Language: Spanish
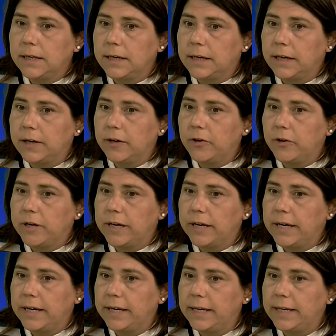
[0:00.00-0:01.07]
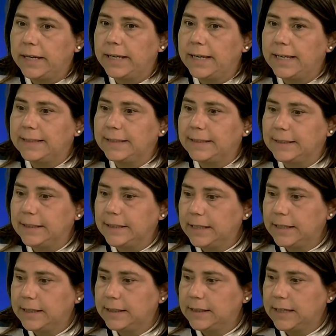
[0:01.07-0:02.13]
creo que
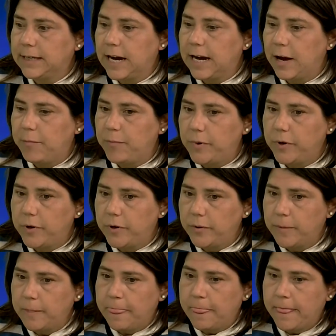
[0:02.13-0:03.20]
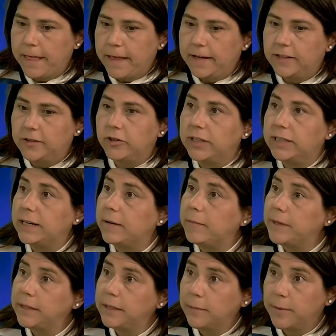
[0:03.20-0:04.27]
necesitan ese cambio, eso que
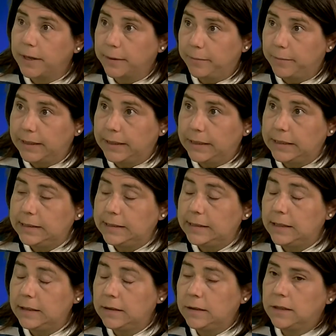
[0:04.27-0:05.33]
transmite Patricia,